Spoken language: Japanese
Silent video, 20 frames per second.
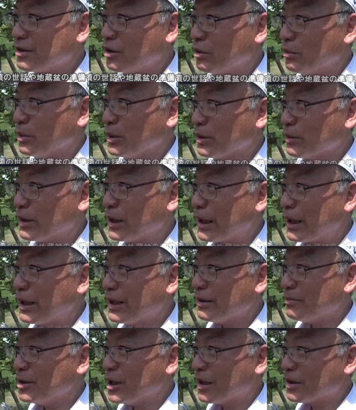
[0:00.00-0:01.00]
神戸の長
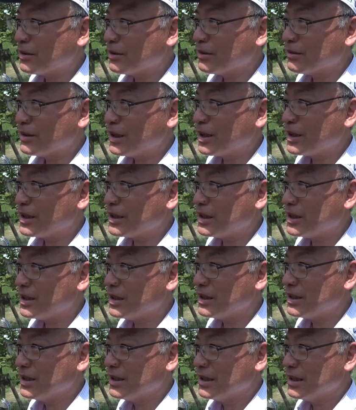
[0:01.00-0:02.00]
い港の歴史
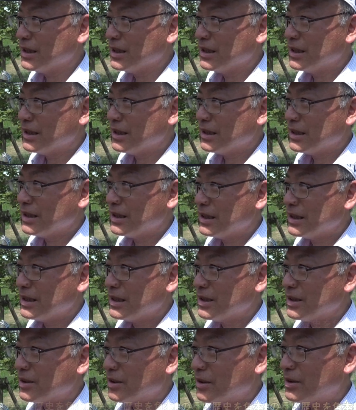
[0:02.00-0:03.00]

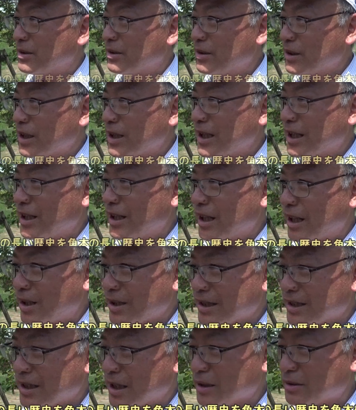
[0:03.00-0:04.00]
を
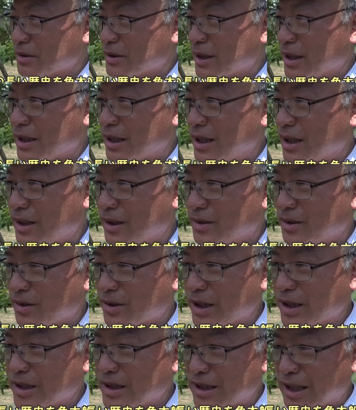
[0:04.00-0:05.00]
船長さんから
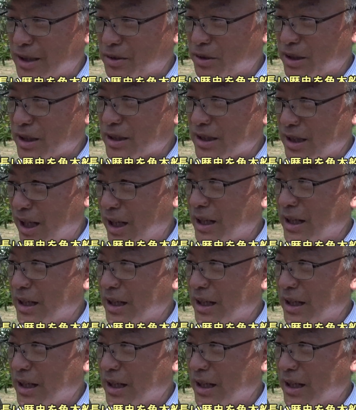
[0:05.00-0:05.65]
お聞きした時にね、